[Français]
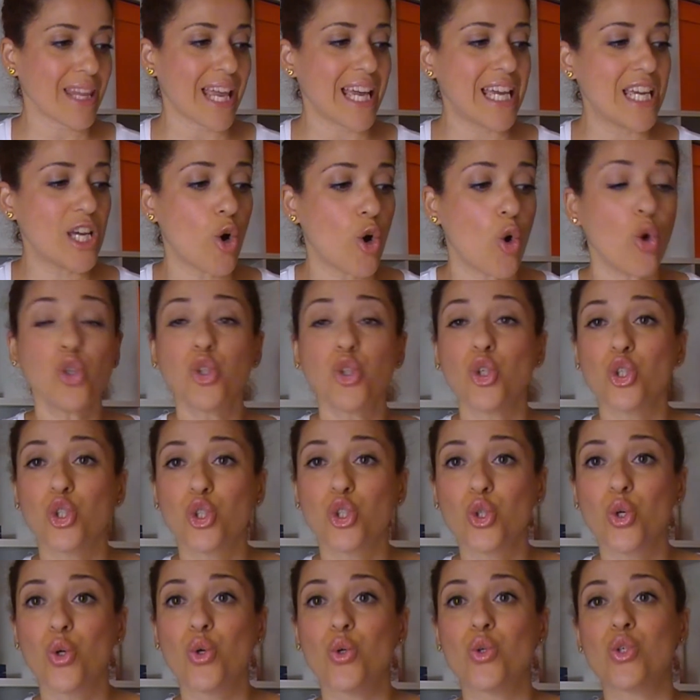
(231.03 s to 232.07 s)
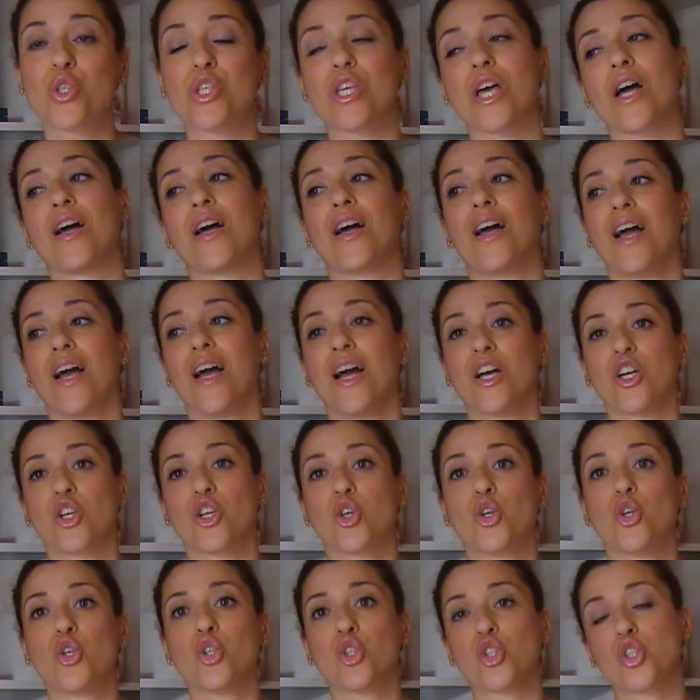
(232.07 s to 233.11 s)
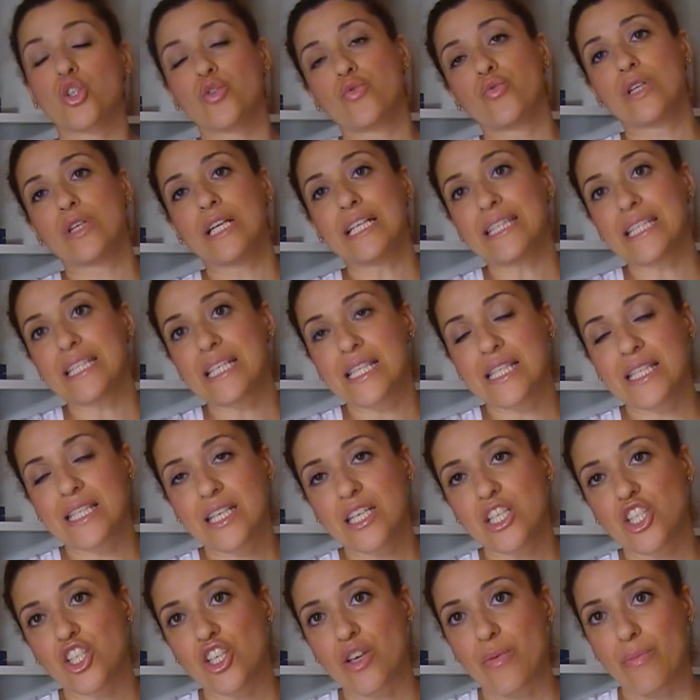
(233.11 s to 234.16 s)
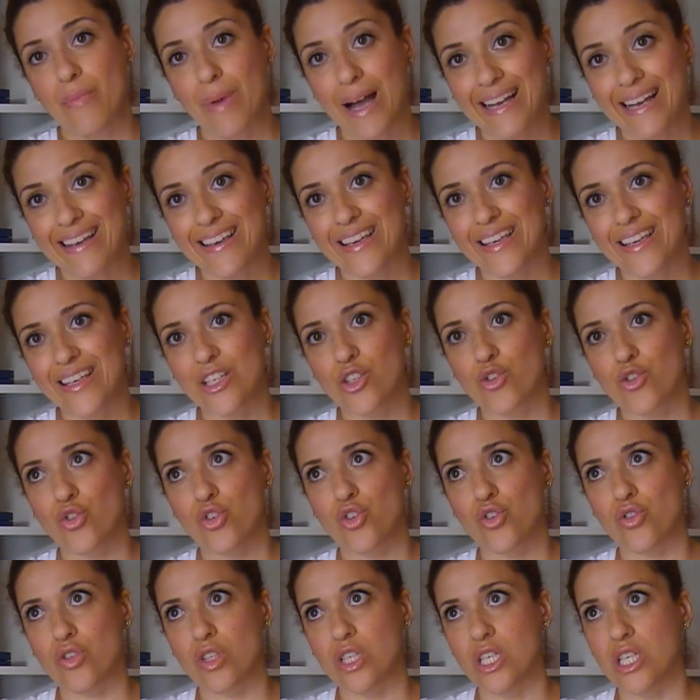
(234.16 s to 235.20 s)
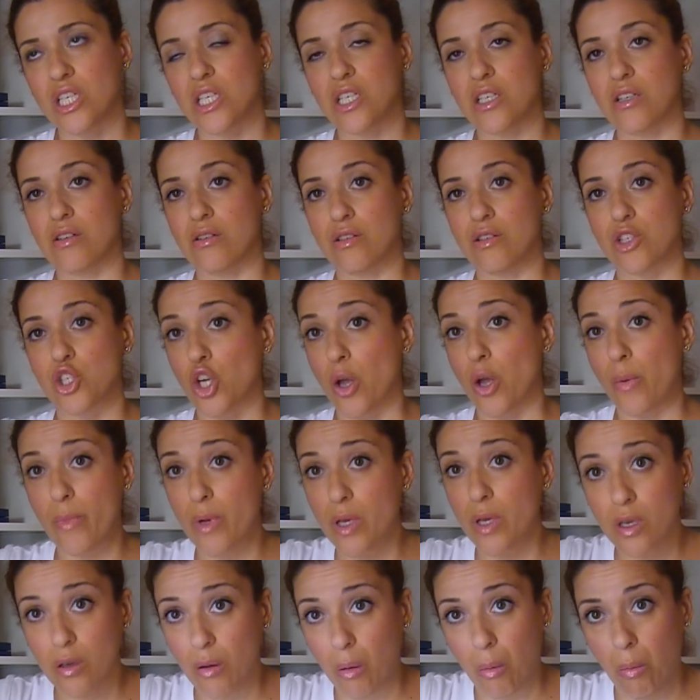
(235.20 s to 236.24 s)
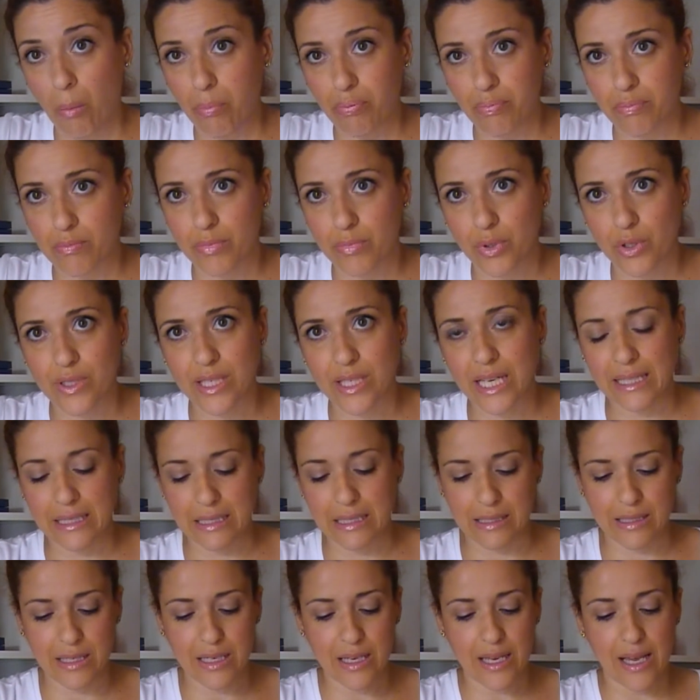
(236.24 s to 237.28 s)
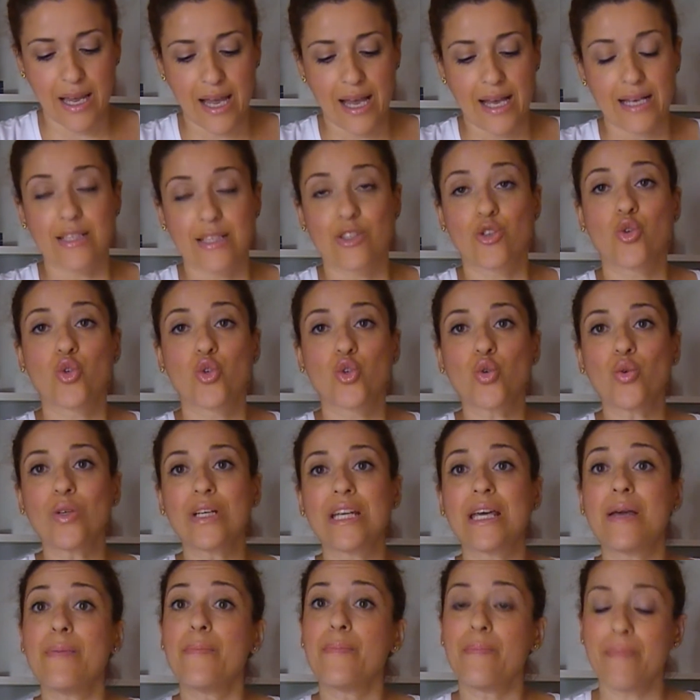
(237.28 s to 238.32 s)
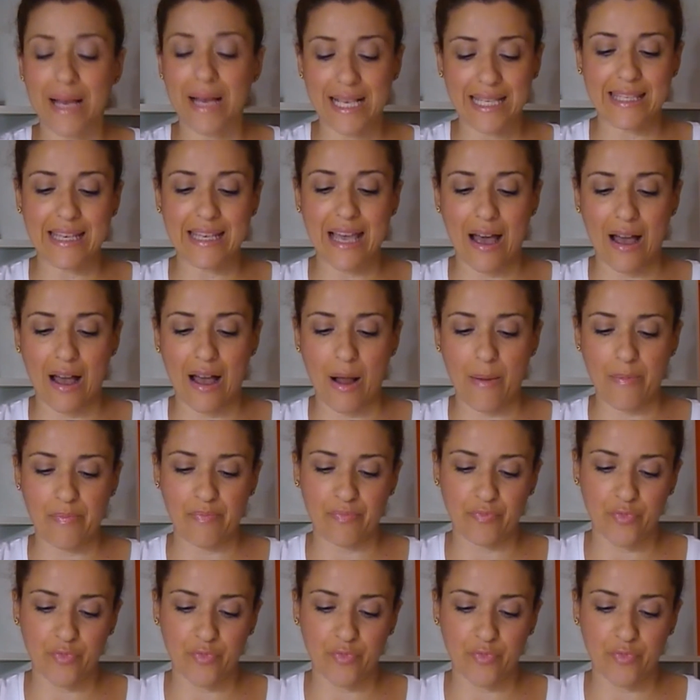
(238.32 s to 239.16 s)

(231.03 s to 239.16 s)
Et autre chose que je voulais tester chez MAC et que je n'ai euh, jamais euh, pensé à tester, ce sont les mascaras.